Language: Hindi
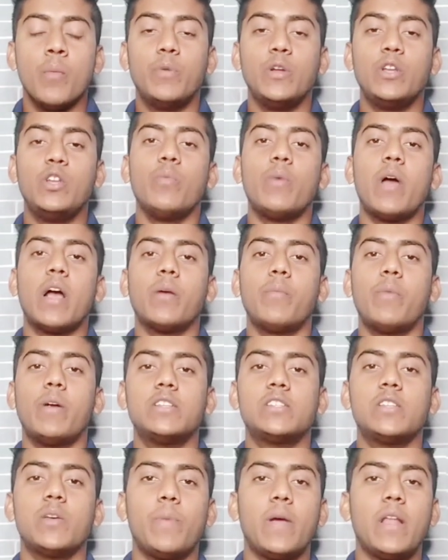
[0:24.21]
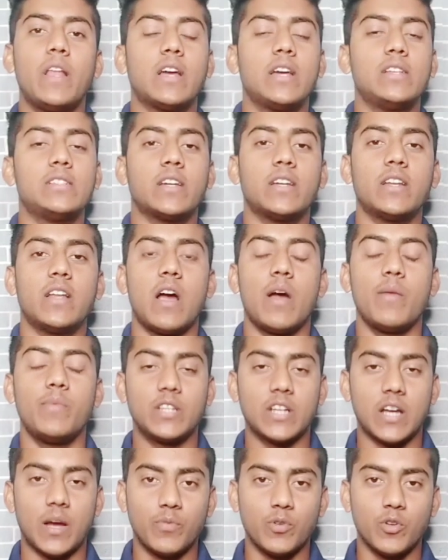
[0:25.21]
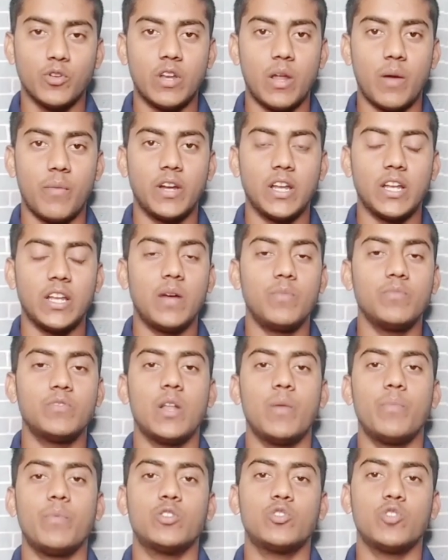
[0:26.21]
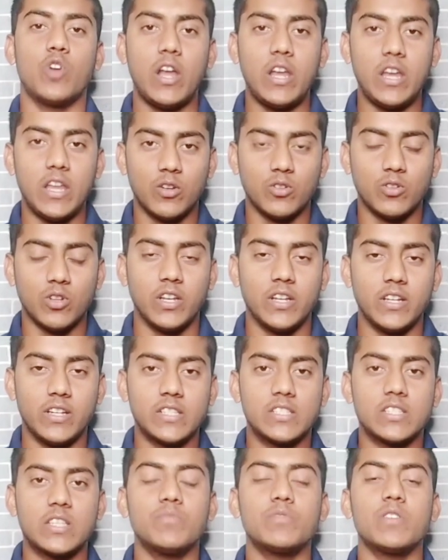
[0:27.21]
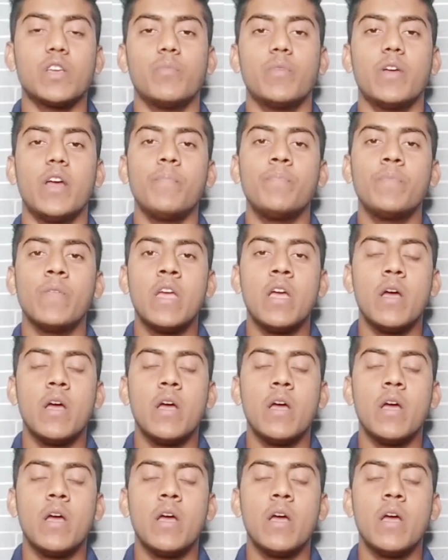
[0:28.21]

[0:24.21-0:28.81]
वीडियो में आगे बढ़ने से पहले कहीं अगर अभी तक आप लोगों ने हमारे टेलीग्राम चैनल पर ज्वाइन नहीं हो तो लिंक डिस्क्रिप्शन में है